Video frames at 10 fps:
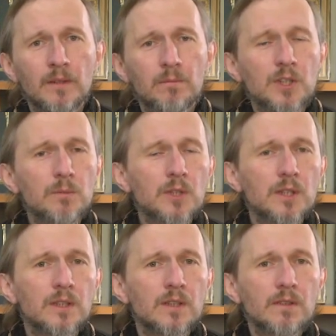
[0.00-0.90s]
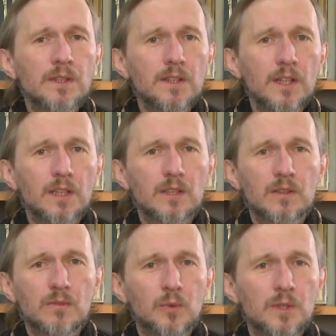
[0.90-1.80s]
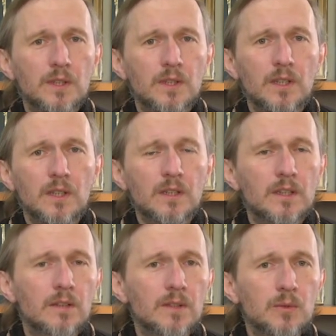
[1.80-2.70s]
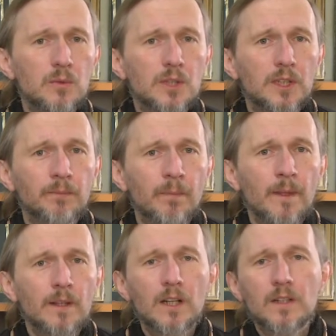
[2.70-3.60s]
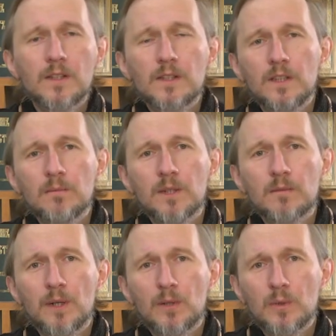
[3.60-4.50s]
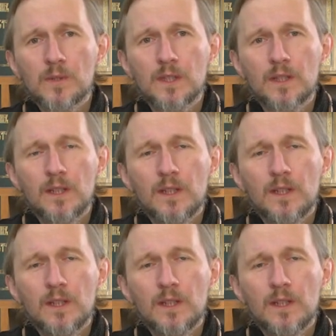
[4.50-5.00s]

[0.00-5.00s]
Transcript: Почему же возникает в людях равнодушие? Как с ним бороться?